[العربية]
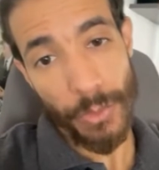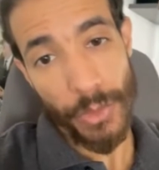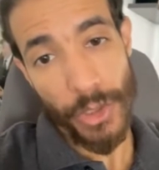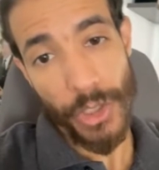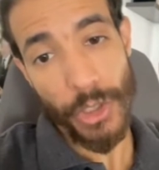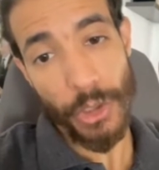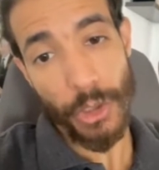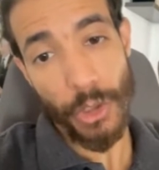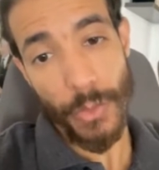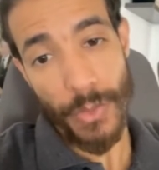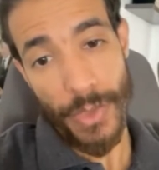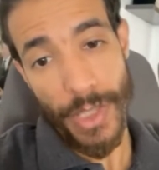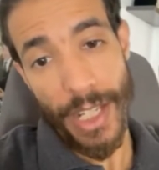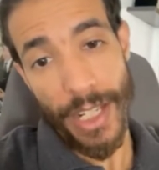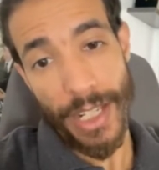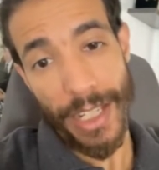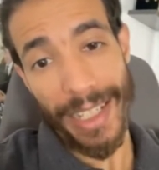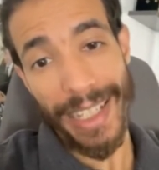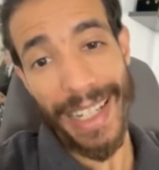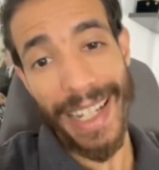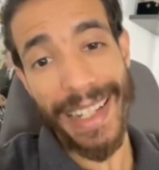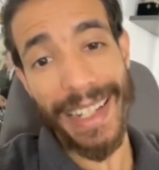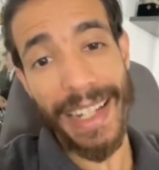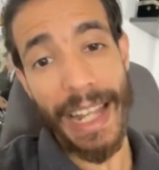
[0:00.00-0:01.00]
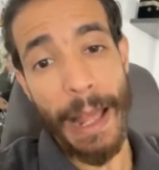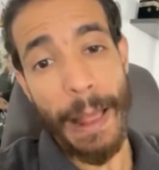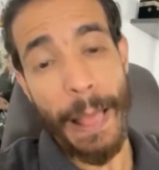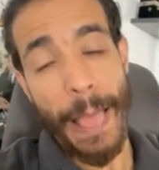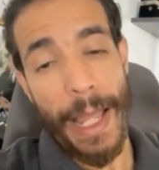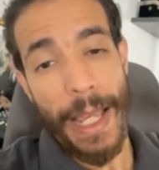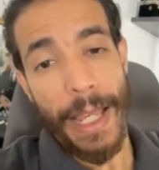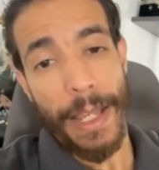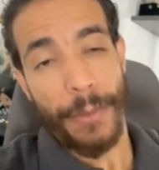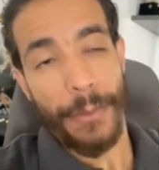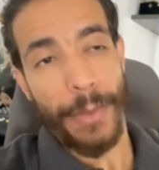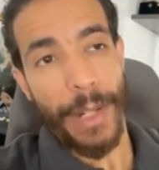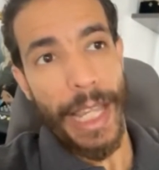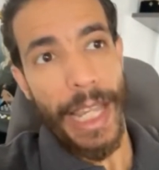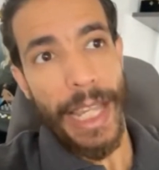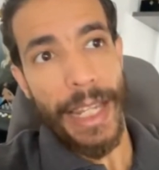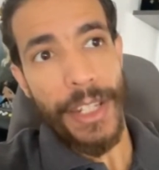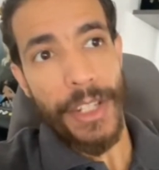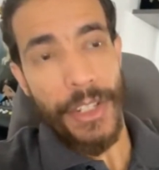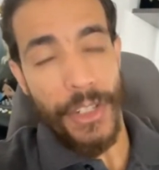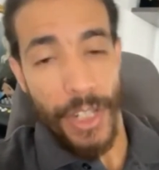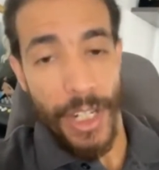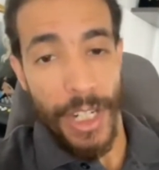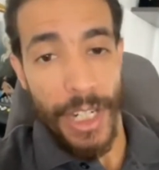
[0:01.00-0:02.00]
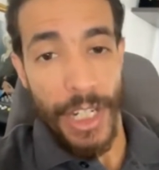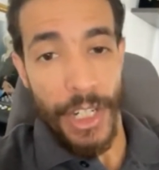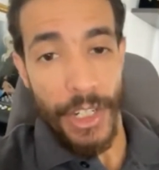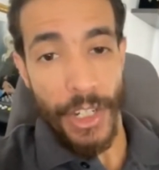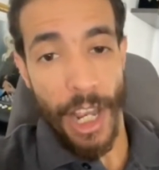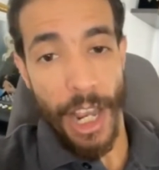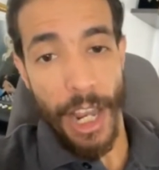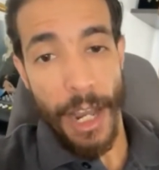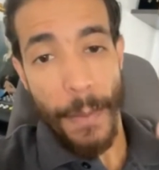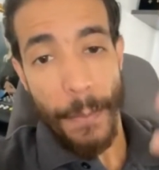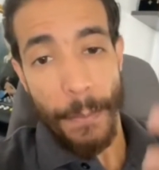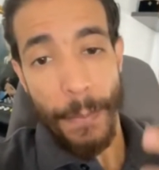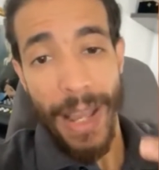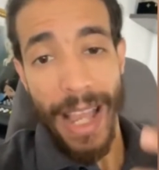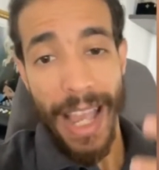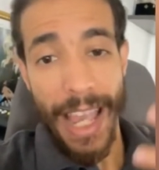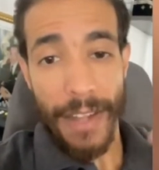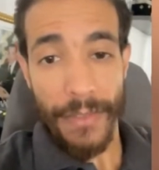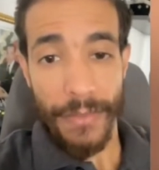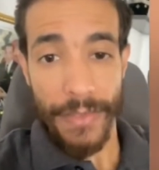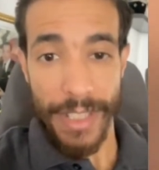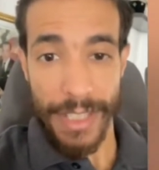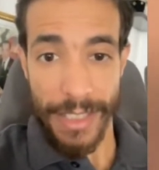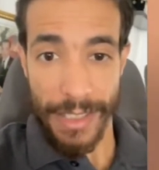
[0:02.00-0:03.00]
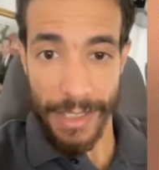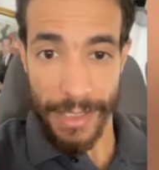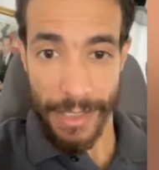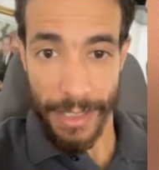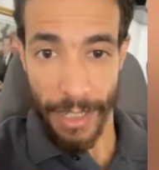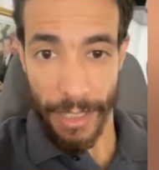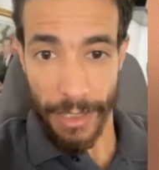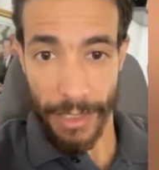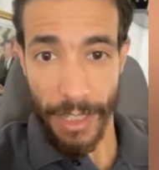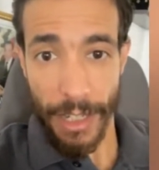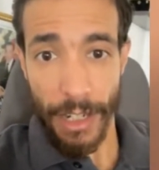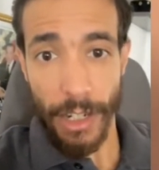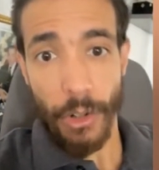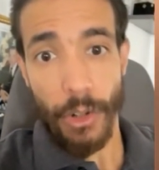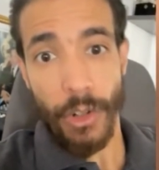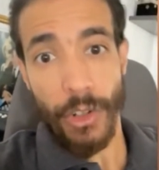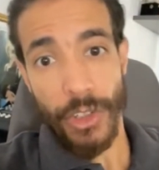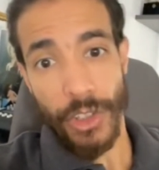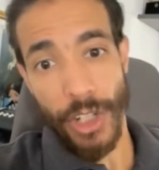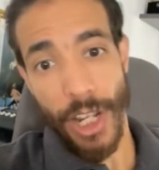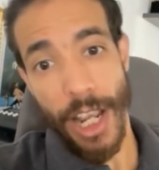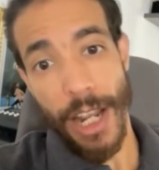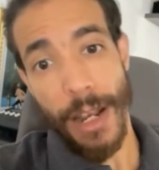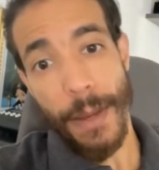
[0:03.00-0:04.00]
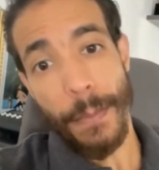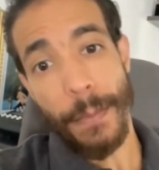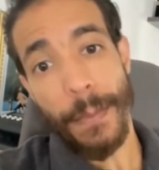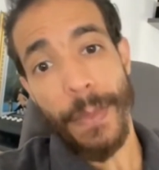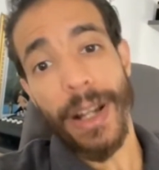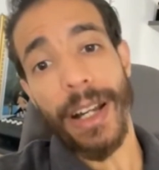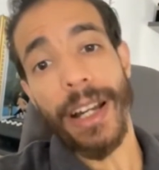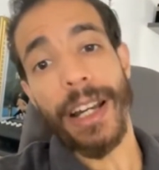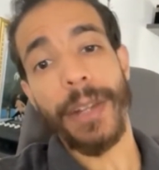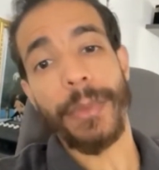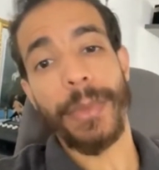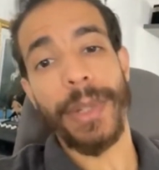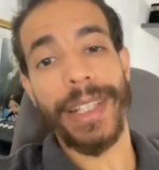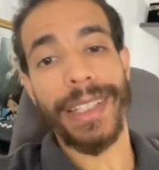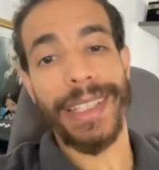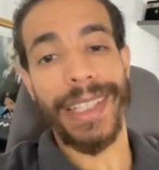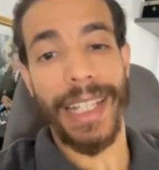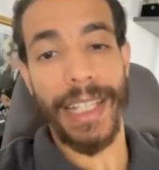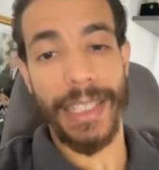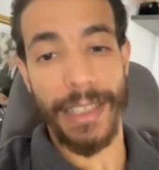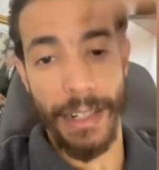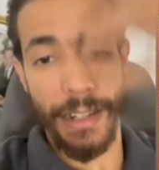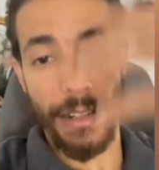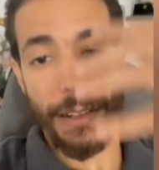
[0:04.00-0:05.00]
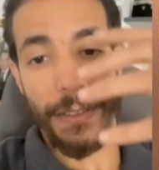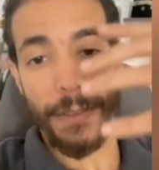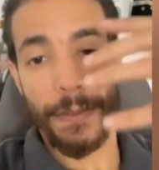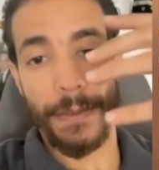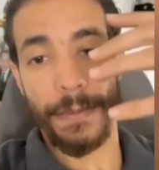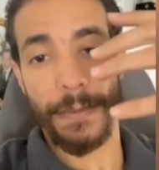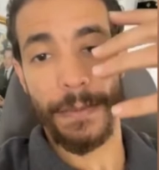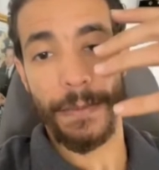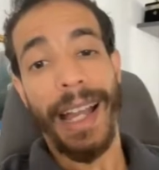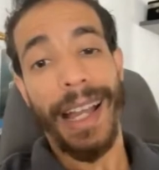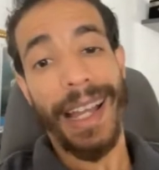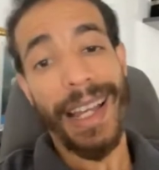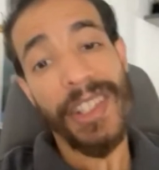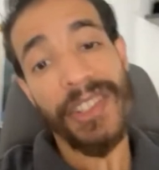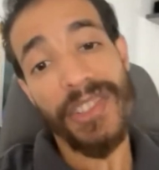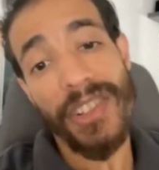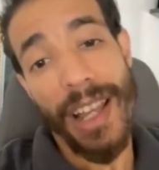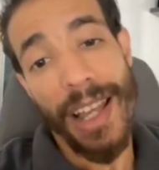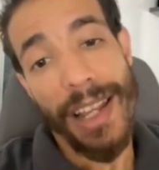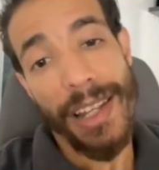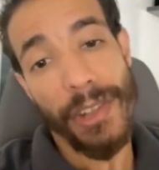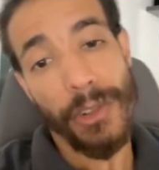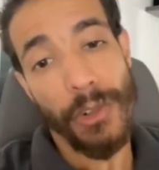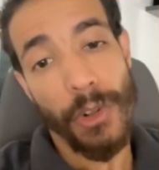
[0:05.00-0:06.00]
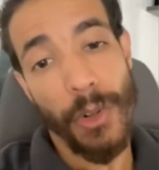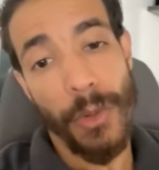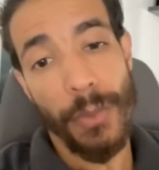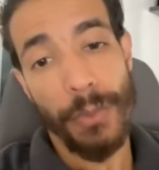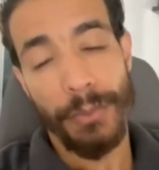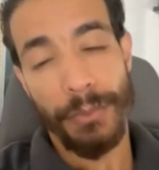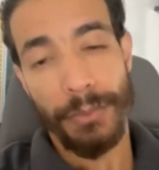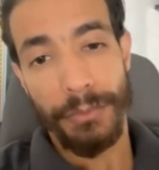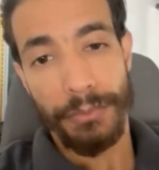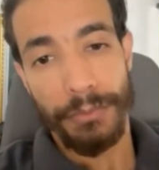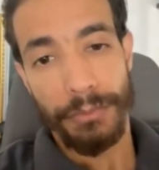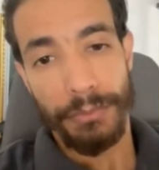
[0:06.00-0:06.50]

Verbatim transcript: باش نجيكم صريح لان في الخليج شحال ما انفستيتي كثر شحال ما ربحتي كثر غنشرحها لكم